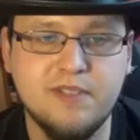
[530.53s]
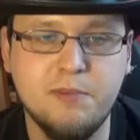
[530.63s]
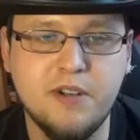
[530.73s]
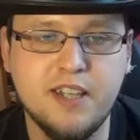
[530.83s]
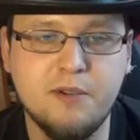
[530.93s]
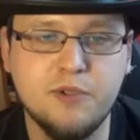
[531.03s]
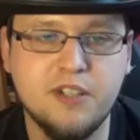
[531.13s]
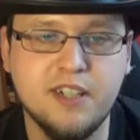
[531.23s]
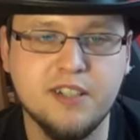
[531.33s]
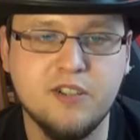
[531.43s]
Nie mogę
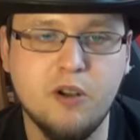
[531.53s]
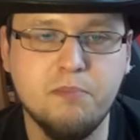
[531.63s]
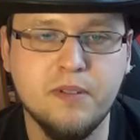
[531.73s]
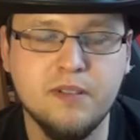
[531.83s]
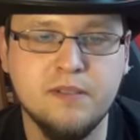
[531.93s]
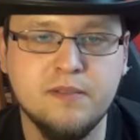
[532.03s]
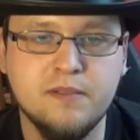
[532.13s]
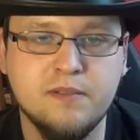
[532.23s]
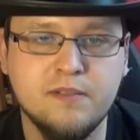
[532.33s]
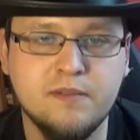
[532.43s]
nałożyć na stopy.
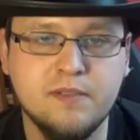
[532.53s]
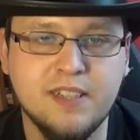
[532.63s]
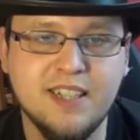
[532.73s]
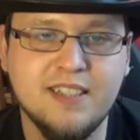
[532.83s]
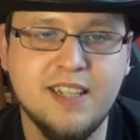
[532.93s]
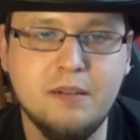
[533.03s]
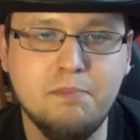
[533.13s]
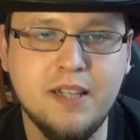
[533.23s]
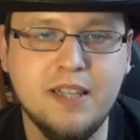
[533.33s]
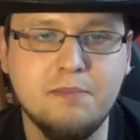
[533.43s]
Takie
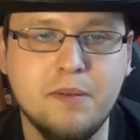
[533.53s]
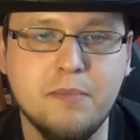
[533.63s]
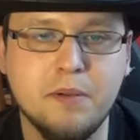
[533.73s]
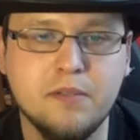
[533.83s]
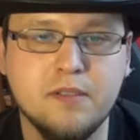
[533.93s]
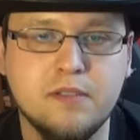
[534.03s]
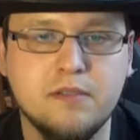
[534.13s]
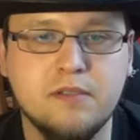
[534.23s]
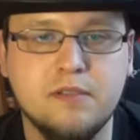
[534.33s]
skarpety bym miał, co...